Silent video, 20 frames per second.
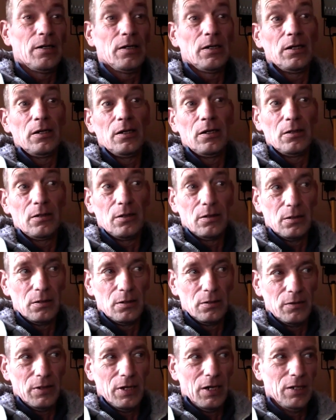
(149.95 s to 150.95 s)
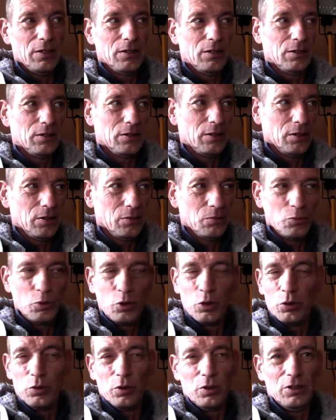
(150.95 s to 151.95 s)
hier, äh, wie heißt das Ding,
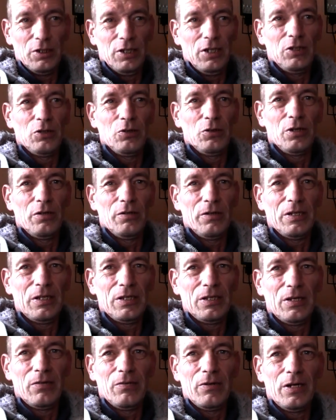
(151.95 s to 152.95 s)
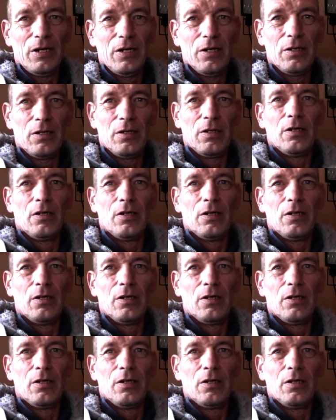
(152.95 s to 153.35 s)
Motorsensor oder was das da war.